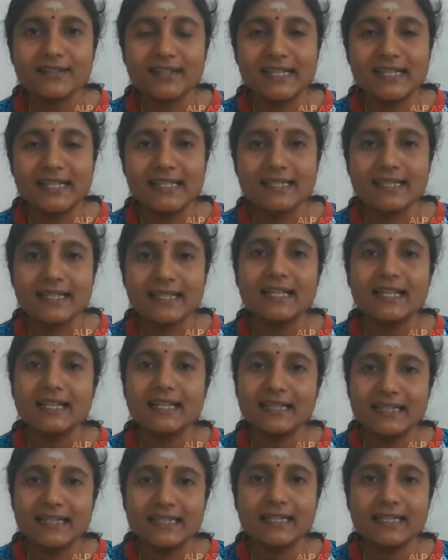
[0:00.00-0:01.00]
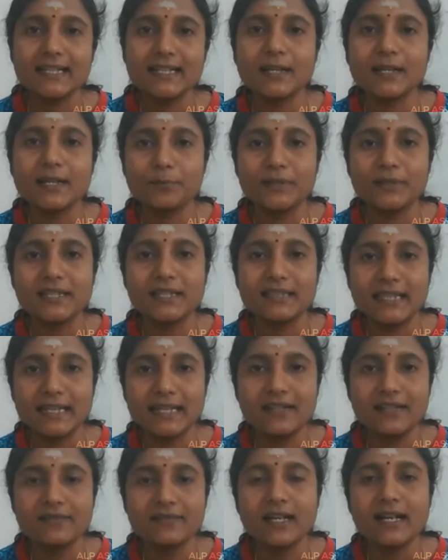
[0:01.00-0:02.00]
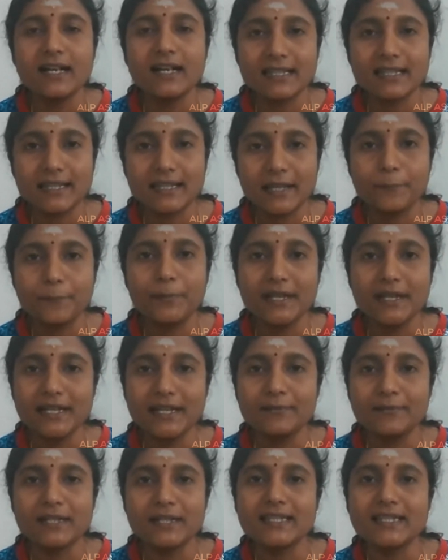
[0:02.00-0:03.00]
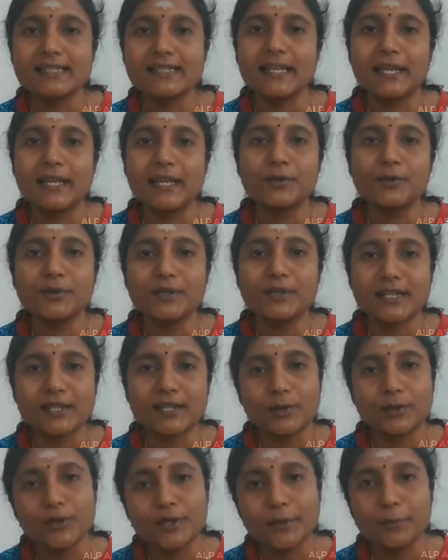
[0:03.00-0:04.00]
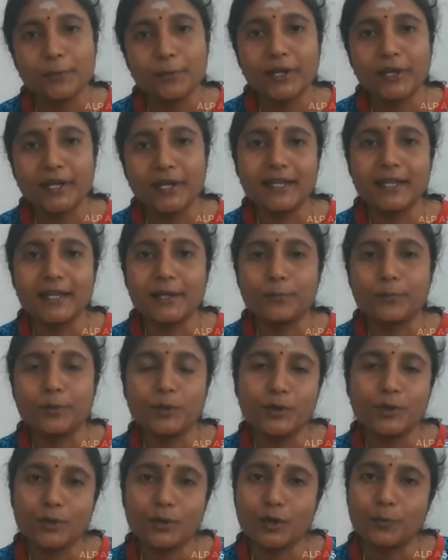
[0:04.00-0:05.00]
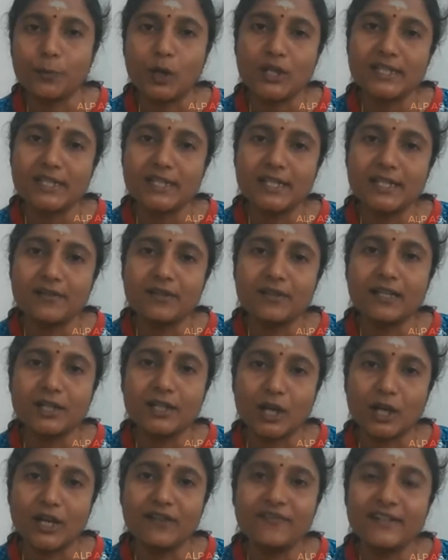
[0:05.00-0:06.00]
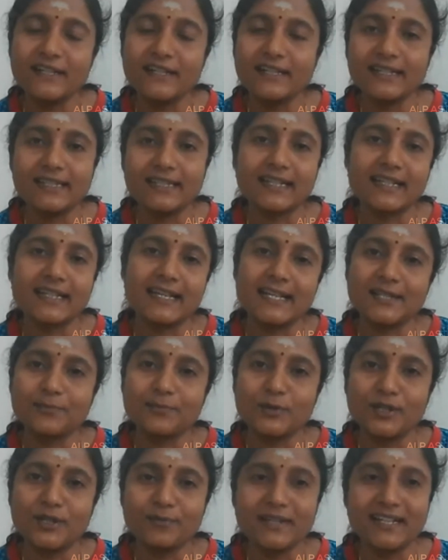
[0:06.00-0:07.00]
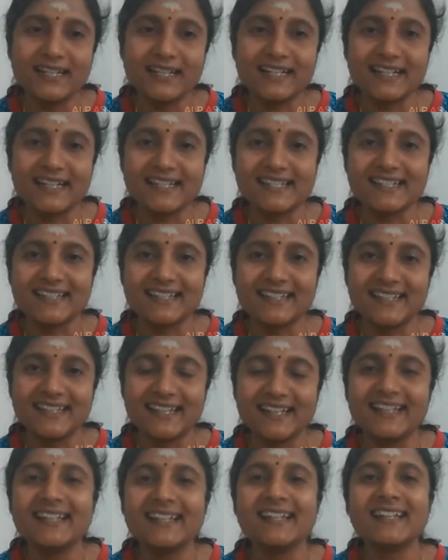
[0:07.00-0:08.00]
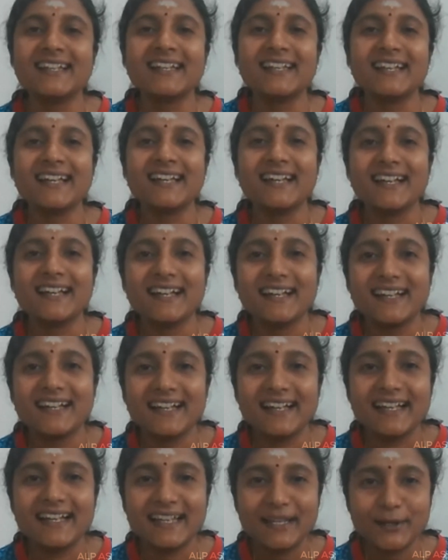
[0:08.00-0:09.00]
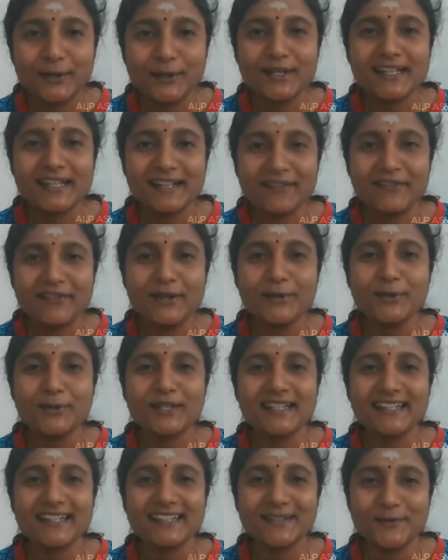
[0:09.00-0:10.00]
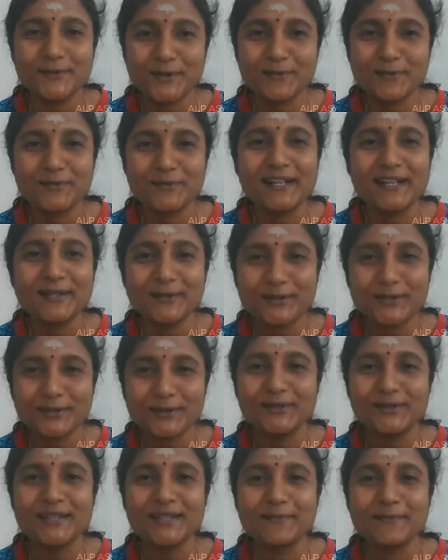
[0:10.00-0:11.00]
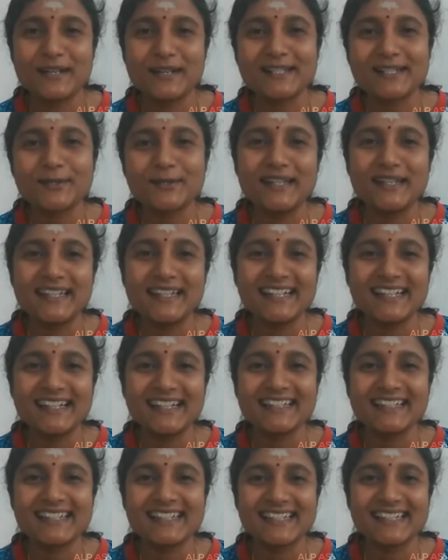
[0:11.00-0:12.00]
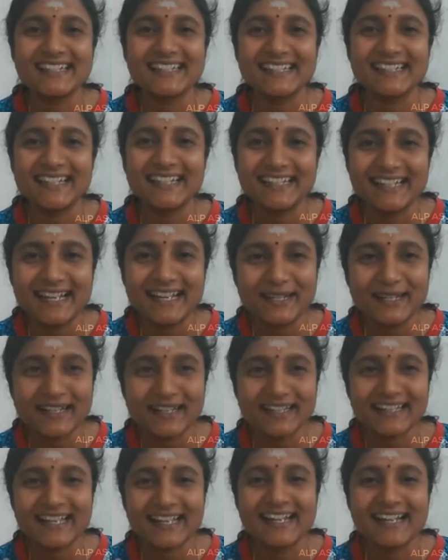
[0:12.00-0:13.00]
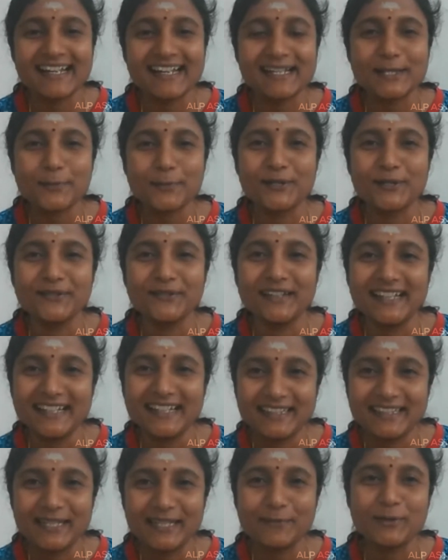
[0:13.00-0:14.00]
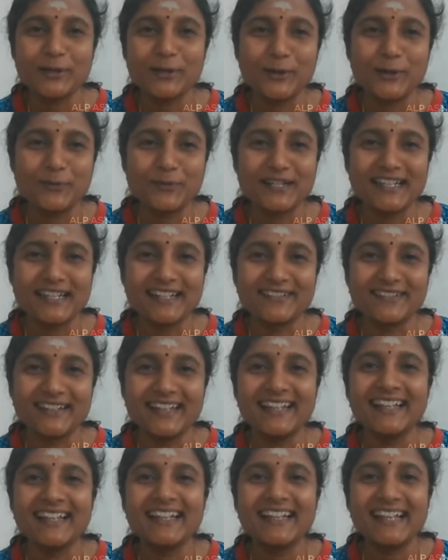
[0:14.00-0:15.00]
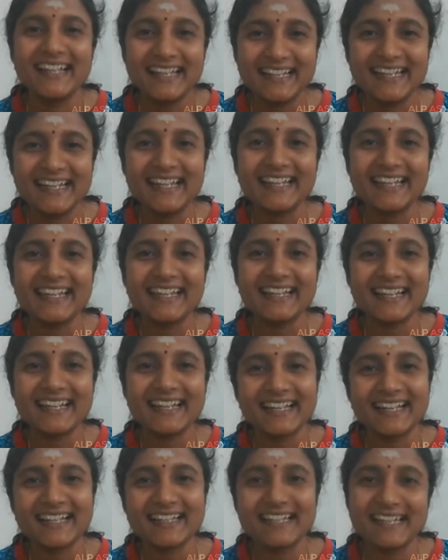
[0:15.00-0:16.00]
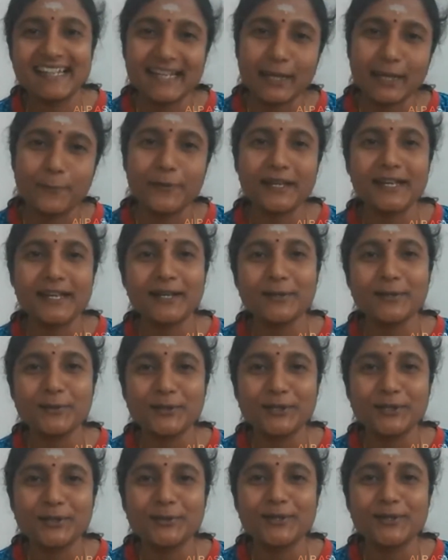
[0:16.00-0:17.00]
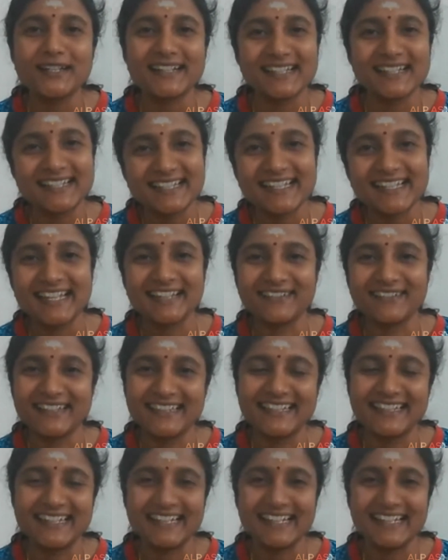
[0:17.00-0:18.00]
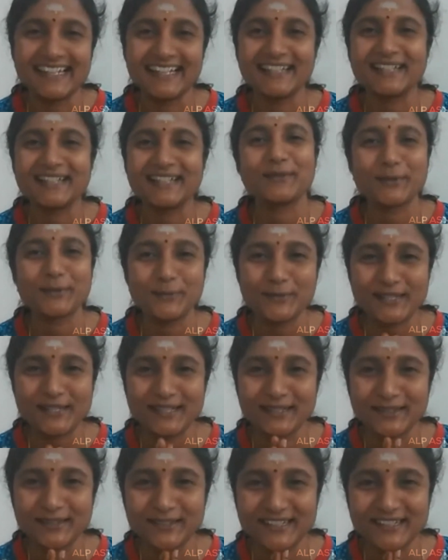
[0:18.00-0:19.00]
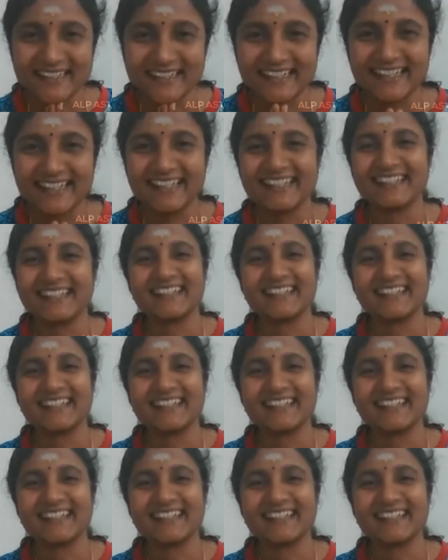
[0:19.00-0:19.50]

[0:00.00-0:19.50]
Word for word: வேண்டியது இதுல நம்ம தெளிவா அதை எப்படி நிவர்த்தி செய்யணுங்கிறத நோக்கி போய்கிட்டே இருப்போங்கிற ஒரு பாசிட்டிவான கான்பிடென்ட் இந்த கிளாஸ் மூலமா எனக்கு கிடைச்சிருக்கீங்க இன்னொன்னு ரெவ்யூ கொடுக்கறதுக்கு உங்க முன்னாடி கொடுக்கணும்னு என் மனசு சொல்லிட்டே இருந்துச்சு சில நாள் ஹேண்ட் ரைஸ் பண்ணுவேன் திருப்பி லோ பண்ணிடுவேன் இன்னைக்கு நான் இன்னைக்கு எப்படினாலும் கொடுத்துருவோம்னு நினைச்சேன் நீங்க வந்துட்டீங்கயா ரொம்ப சந்தோஷங்கய்யா